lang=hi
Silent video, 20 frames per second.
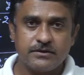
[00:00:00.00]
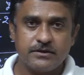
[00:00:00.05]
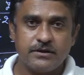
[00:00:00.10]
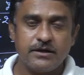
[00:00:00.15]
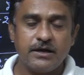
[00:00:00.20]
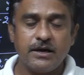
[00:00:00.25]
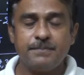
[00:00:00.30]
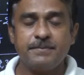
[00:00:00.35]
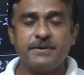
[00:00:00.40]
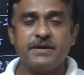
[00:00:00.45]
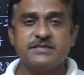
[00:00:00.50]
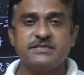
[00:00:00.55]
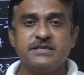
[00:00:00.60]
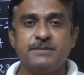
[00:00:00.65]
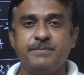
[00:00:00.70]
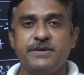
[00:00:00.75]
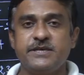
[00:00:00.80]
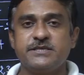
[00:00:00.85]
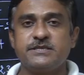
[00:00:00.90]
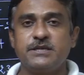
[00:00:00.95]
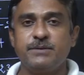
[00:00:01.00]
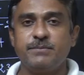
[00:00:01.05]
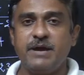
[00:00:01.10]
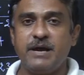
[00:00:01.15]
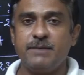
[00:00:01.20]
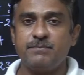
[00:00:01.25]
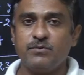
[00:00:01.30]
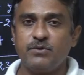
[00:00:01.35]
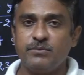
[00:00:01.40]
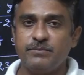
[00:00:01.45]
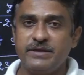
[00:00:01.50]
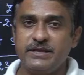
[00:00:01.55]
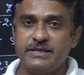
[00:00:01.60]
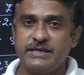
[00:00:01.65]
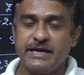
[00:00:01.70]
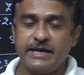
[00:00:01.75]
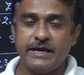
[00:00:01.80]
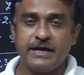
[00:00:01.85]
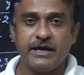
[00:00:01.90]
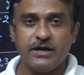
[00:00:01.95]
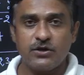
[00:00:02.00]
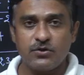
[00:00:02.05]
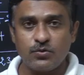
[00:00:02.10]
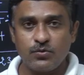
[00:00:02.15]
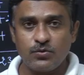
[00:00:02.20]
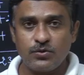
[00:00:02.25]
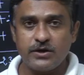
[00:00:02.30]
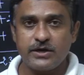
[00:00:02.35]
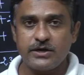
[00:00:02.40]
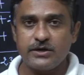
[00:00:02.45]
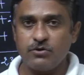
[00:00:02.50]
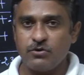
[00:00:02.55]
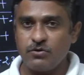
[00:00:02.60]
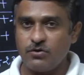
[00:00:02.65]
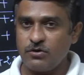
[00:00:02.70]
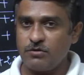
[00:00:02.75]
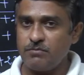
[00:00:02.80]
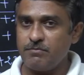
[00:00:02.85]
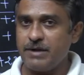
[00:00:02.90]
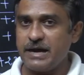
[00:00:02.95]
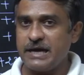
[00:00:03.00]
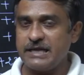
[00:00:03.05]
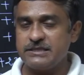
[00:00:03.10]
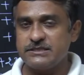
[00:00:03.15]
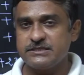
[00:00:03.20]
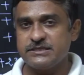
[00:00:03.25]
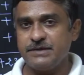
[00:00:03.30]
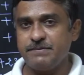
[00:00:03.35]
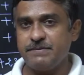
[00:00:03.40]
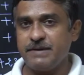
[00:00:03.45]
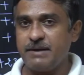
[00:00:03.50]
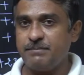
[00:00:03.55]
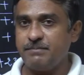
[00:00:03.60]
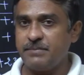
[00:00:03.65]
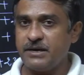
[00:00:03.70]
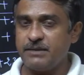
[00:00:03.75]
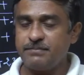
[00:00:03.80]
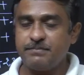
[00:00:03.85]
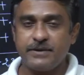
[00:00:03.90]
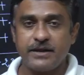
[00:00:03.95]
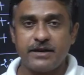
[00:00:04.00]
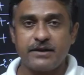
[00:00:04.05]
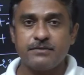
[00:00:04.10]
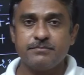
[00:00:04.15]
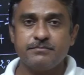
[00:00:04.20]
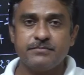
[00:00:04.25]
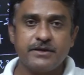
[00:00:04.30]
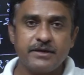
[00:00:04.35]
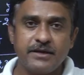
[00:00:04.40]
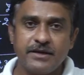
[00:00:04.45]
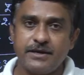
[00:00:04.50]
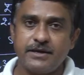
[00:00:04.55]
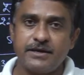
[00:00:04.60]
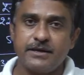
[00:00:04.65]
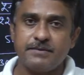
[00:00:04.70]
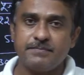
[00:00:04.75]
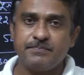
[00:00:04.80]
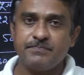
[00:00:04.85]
अब किसी प्रश्न में आपको मिल जाएगा रोकड़ और माल से व्यापार प्रारंभ किया